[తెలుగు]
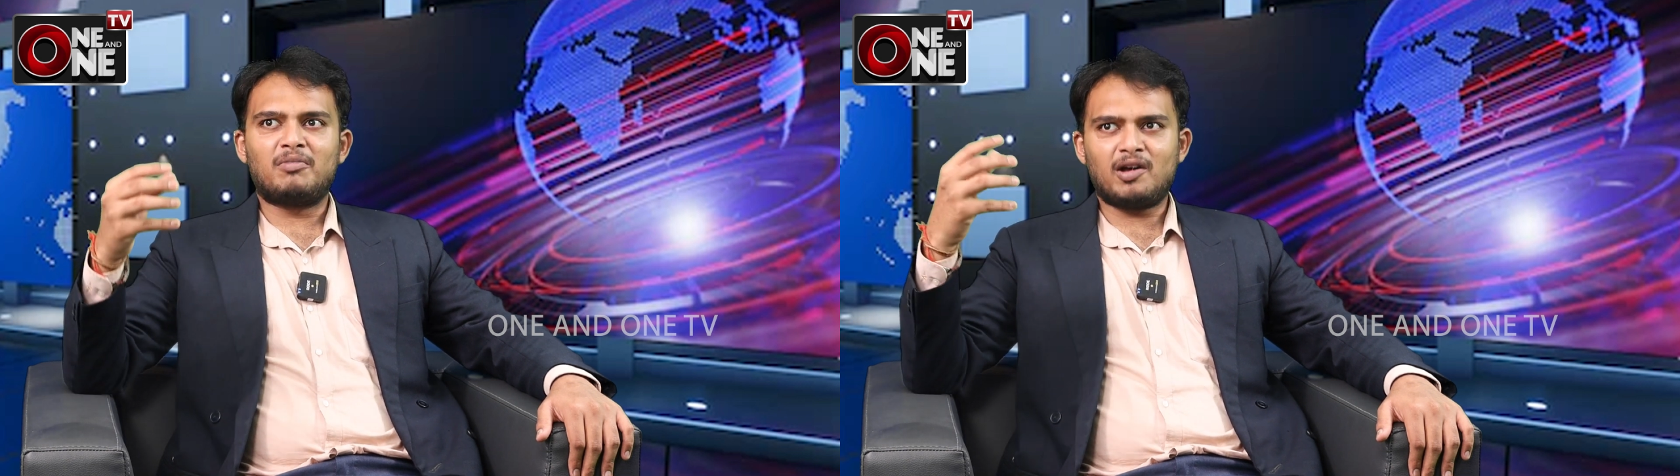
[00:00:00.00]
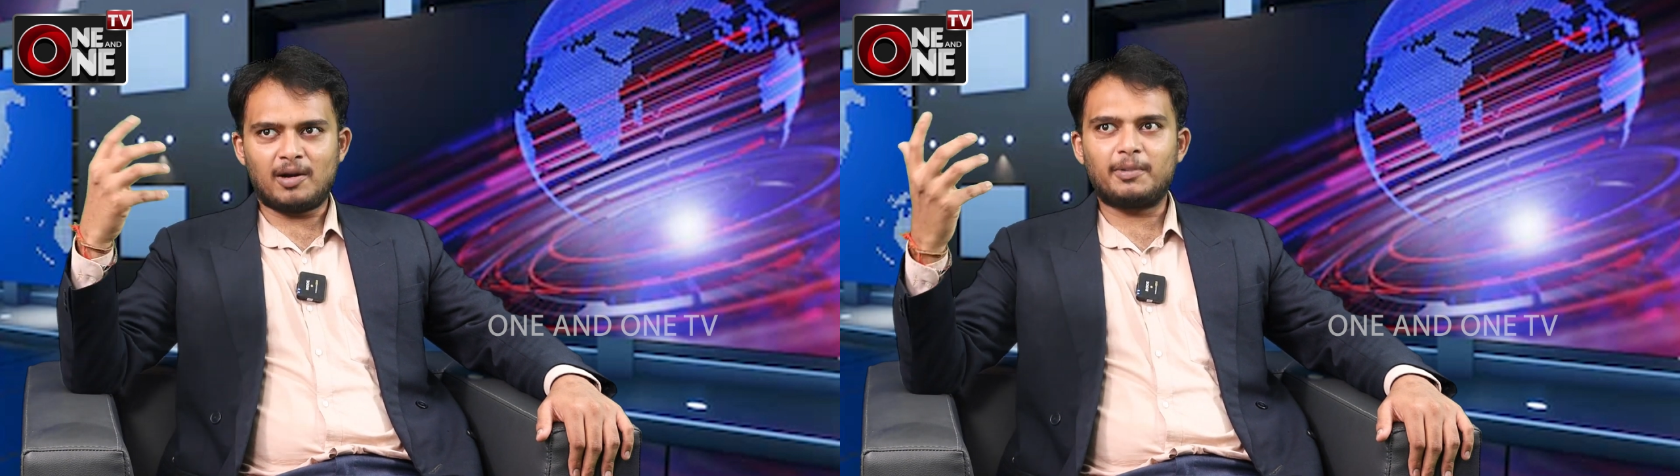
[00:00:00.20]

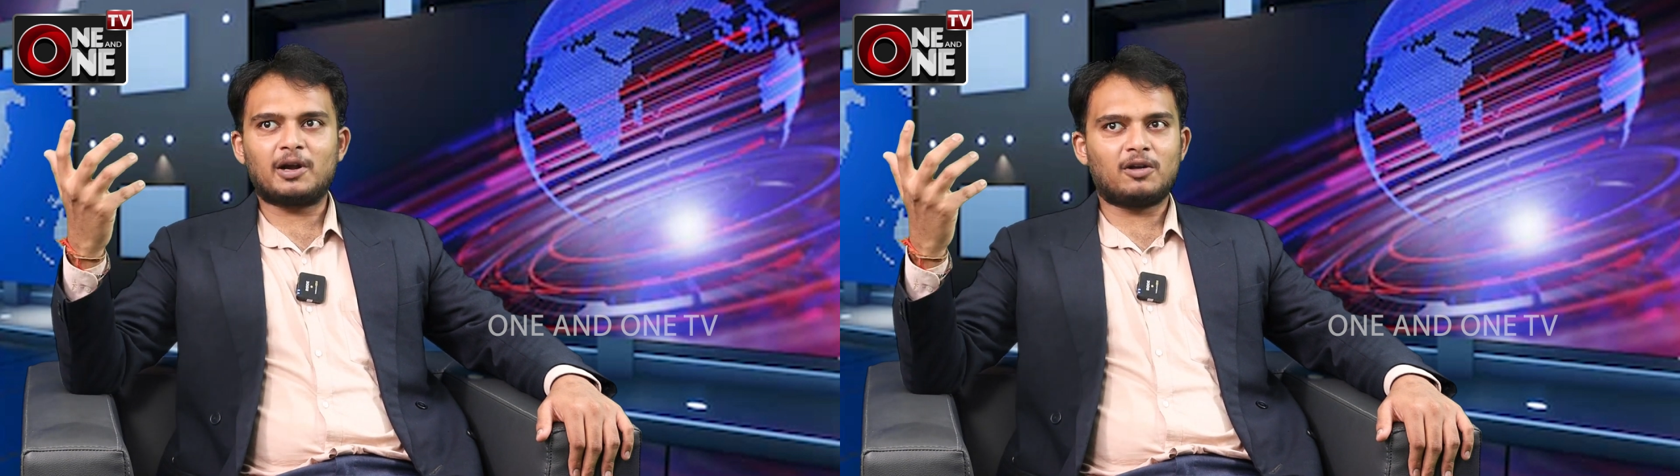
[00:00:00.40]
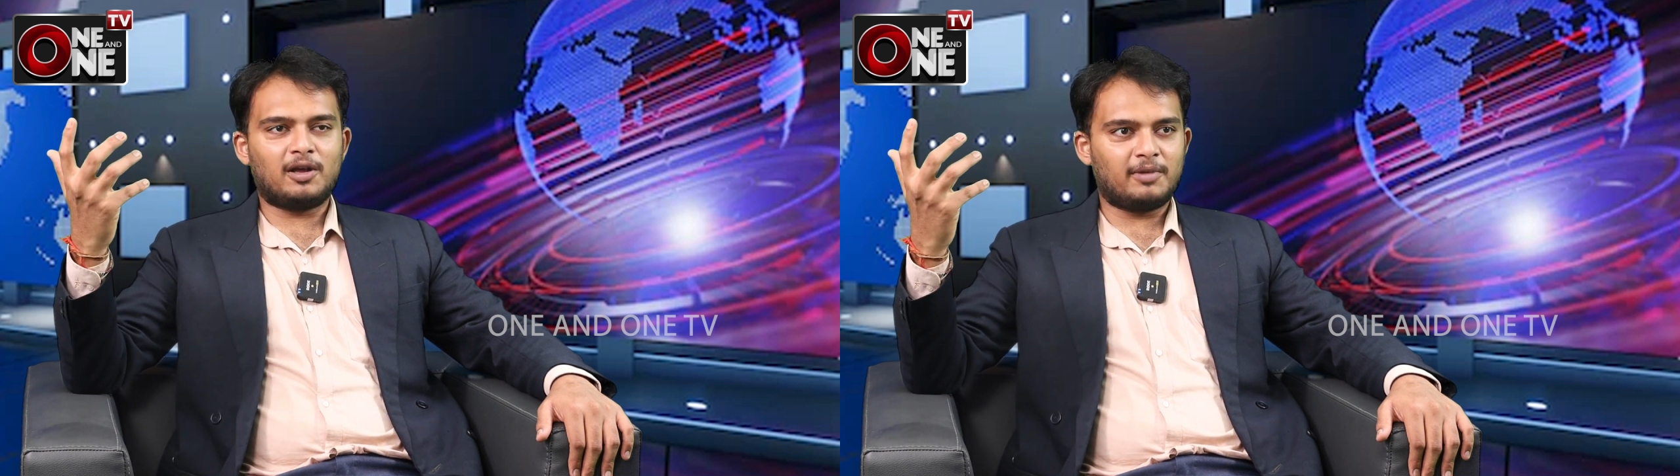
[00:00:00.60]
మేము
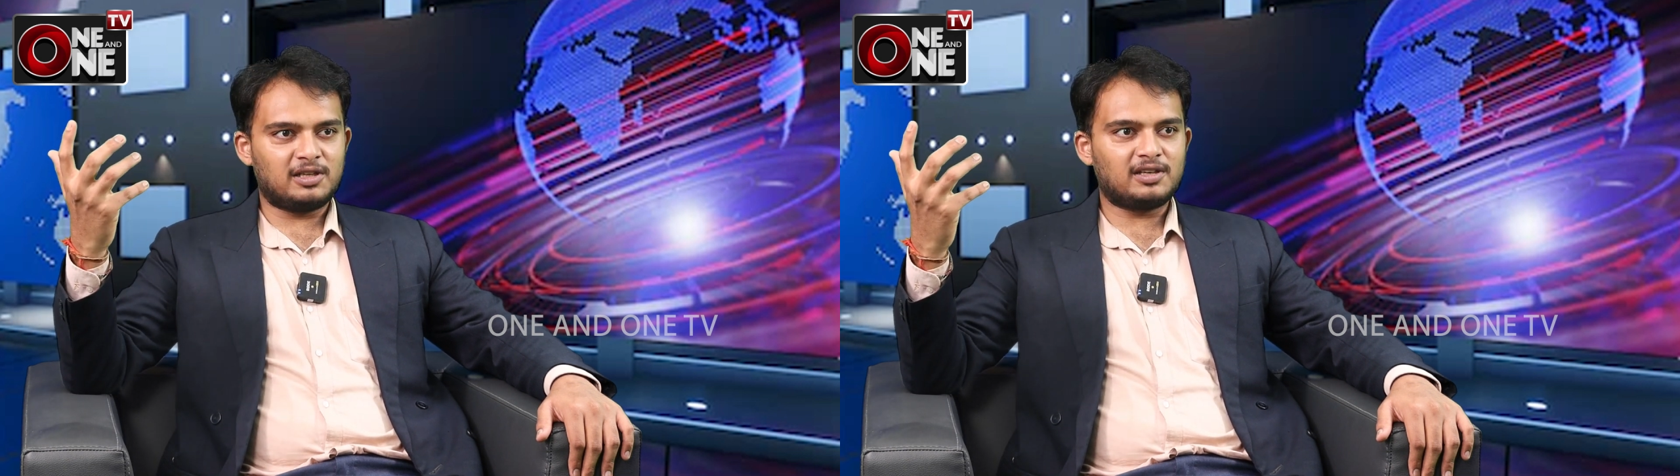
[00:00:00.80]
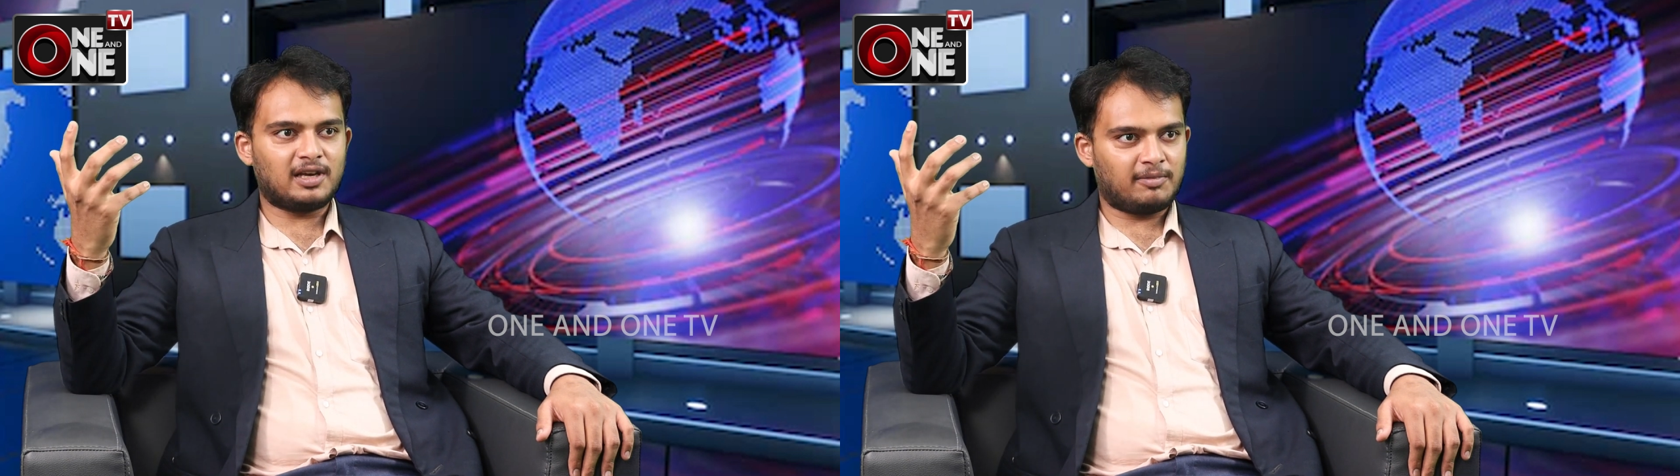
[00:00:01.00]
అప్పట్లో
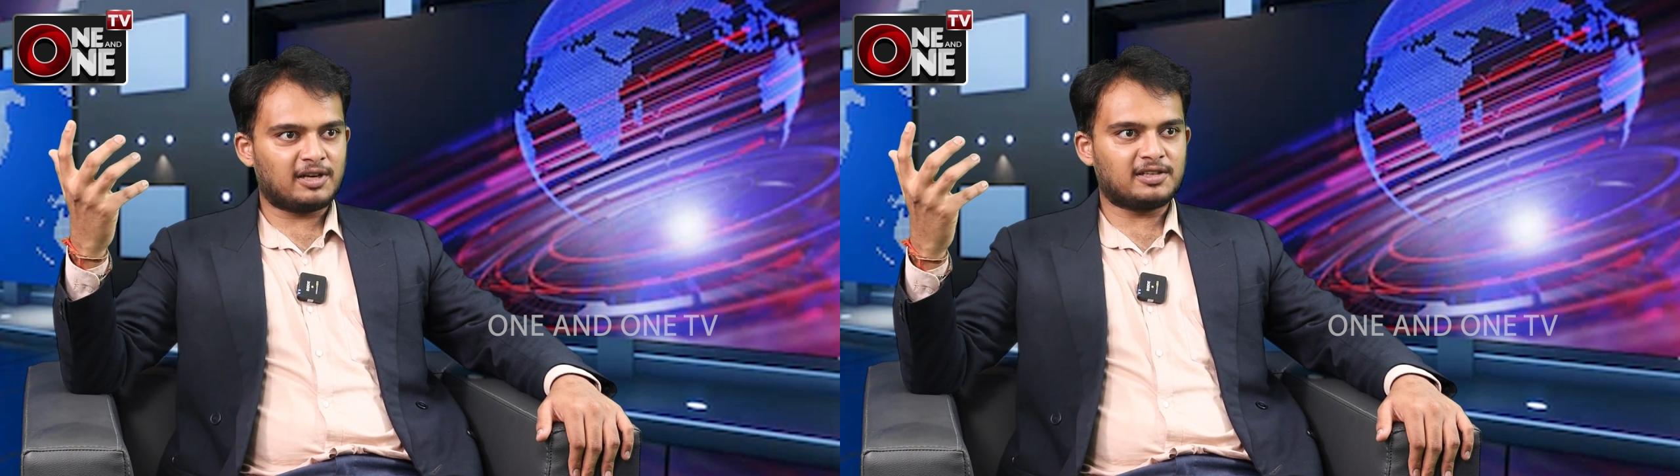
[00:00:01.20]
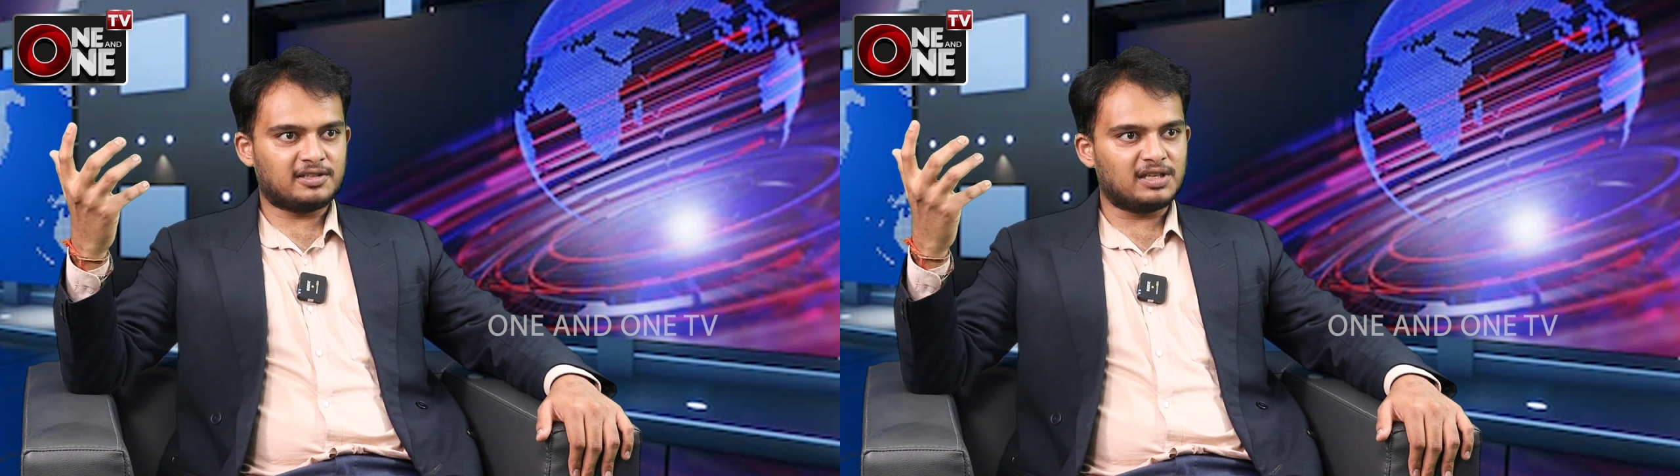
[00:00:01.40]

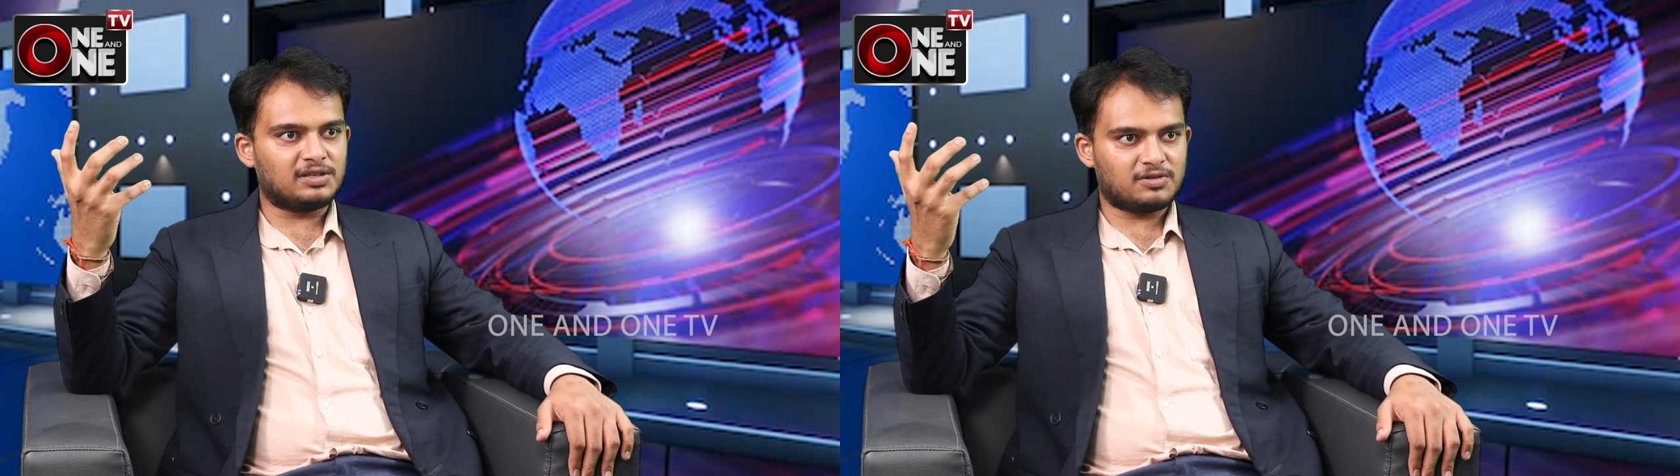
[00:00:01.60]
ఎమర్జెన్సీ